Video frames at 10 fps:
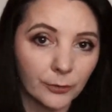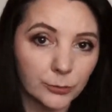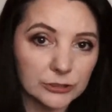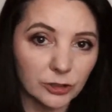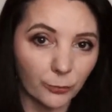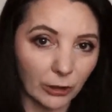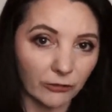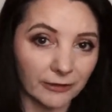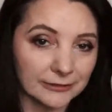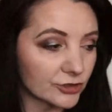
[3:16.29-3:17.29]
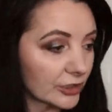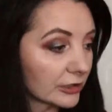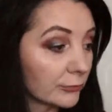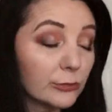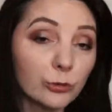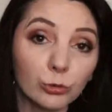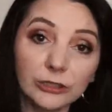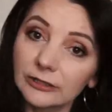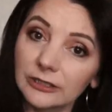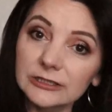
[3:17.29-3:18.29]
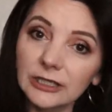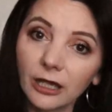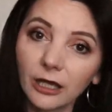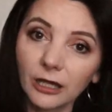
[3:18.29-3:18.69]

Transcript: Puste opakowanie, żadnej bibułki, nic.